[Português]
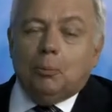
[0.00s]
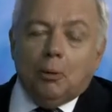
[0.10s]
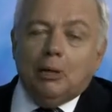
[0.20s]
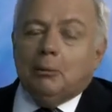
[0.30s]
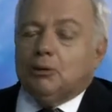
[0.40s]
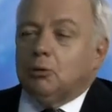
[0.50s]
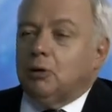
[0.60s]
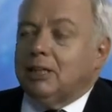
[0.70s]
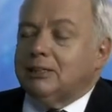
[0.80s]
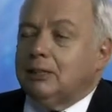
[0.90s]
problemas do
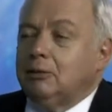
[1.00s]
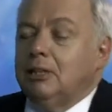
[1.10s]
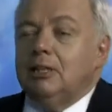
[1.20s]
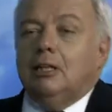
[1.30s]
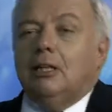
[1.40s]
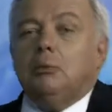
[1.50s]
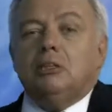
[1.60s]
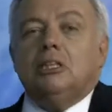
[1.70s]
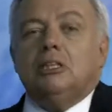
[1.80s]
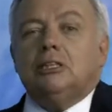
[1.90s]
coração. Eu
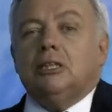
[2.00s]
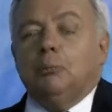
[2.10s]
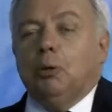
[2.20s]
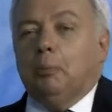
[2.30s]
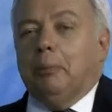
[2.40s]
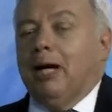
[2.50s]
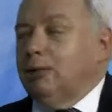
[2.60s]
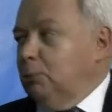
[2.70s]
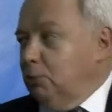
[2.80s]
me dirigi ao meu pai